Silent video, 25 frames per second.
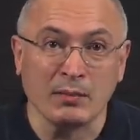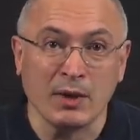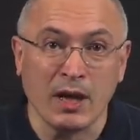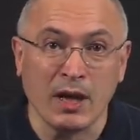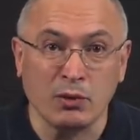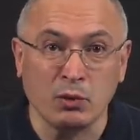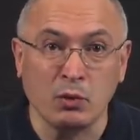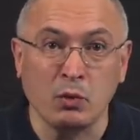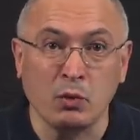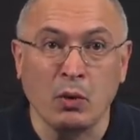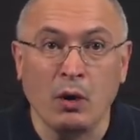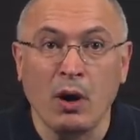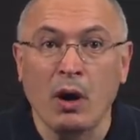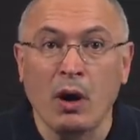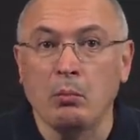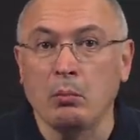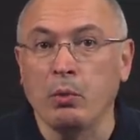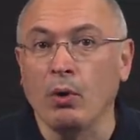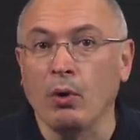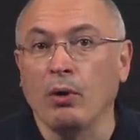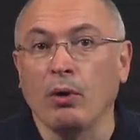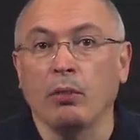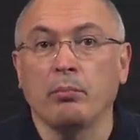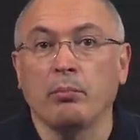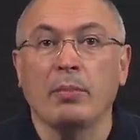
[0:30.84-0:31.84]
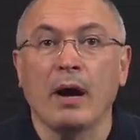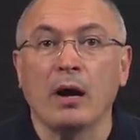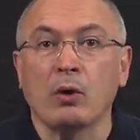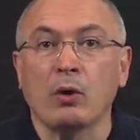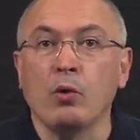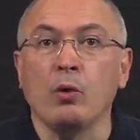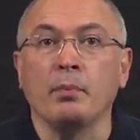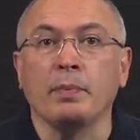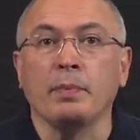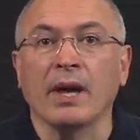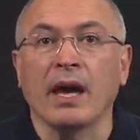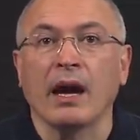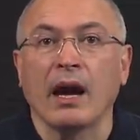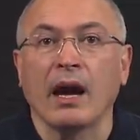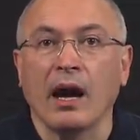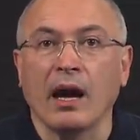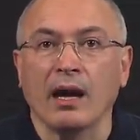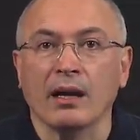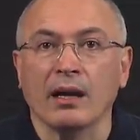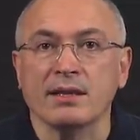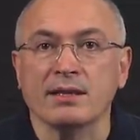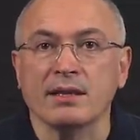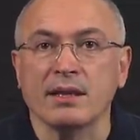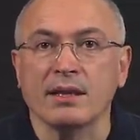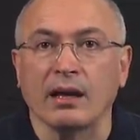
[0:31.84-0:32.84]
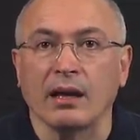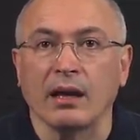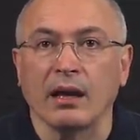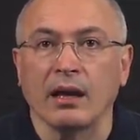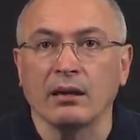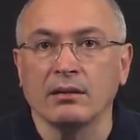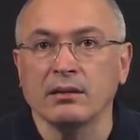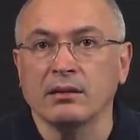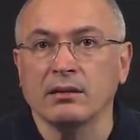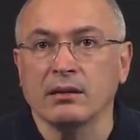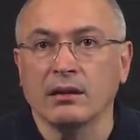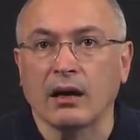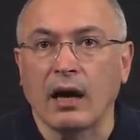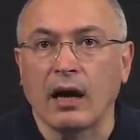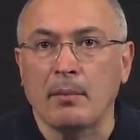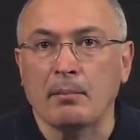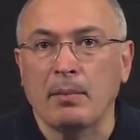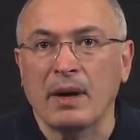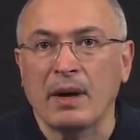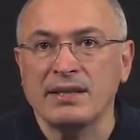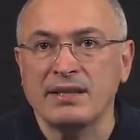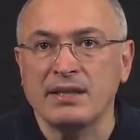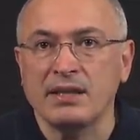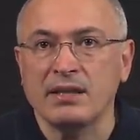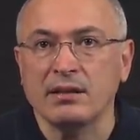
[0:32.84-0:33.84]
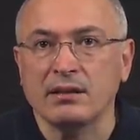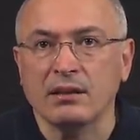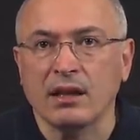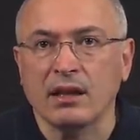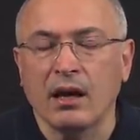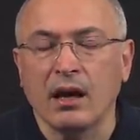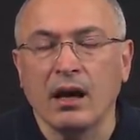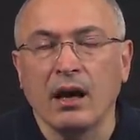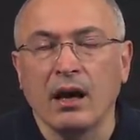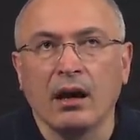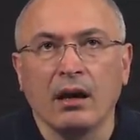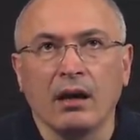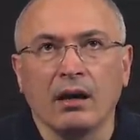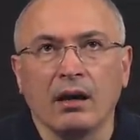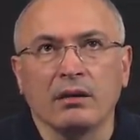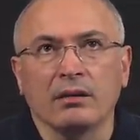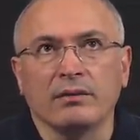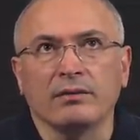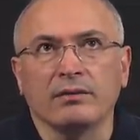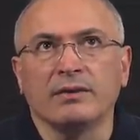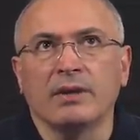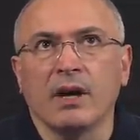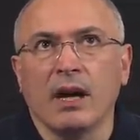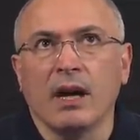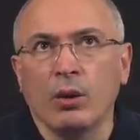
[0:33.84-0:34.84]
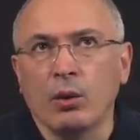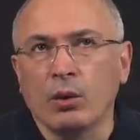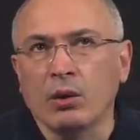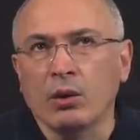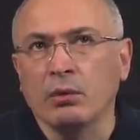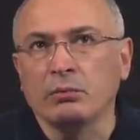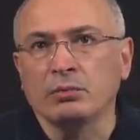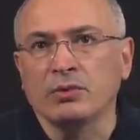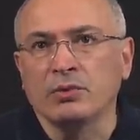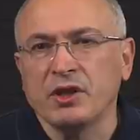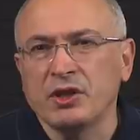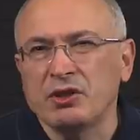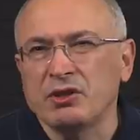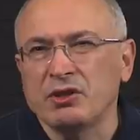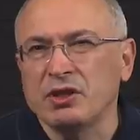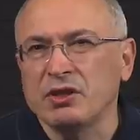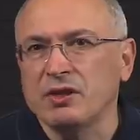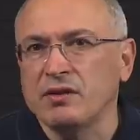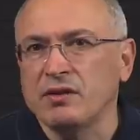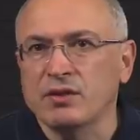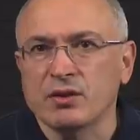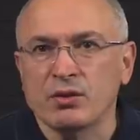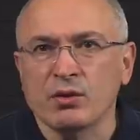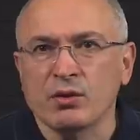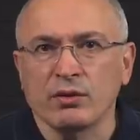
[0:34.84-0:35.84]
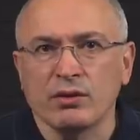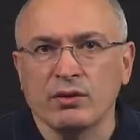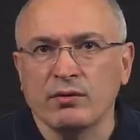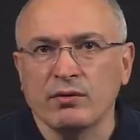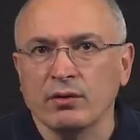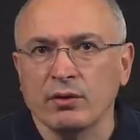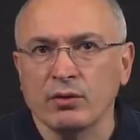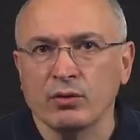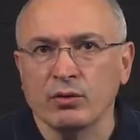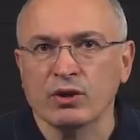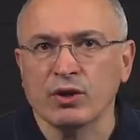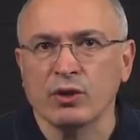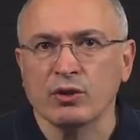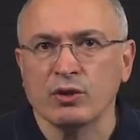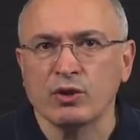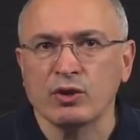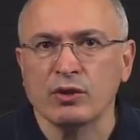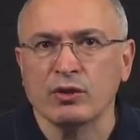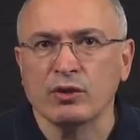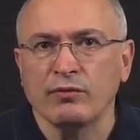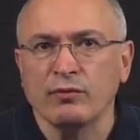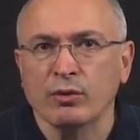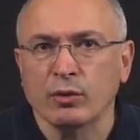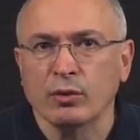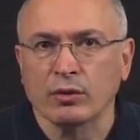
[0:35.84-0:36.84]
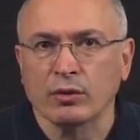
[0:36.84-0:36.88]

году по покупке акций э, «Апатита» в далеком 1994